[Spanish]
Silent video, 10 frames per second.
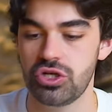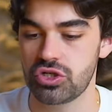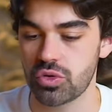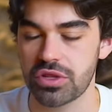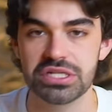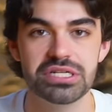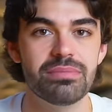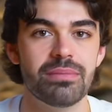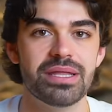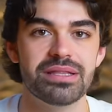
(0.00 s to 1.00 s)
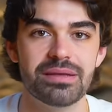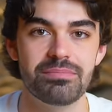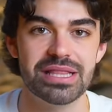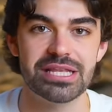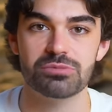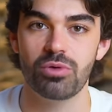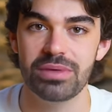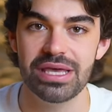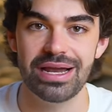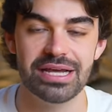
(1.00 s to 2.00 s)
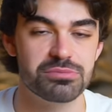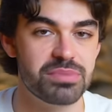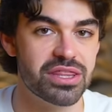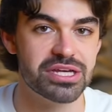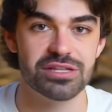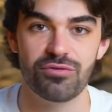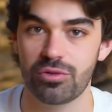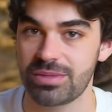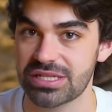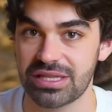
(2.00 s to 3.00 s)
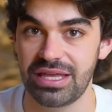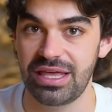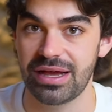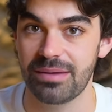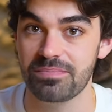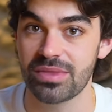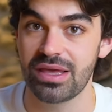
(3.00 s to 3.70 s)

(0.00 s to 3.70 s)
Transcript: Sucesivamente, mientras movía las piezas de forma estratégica,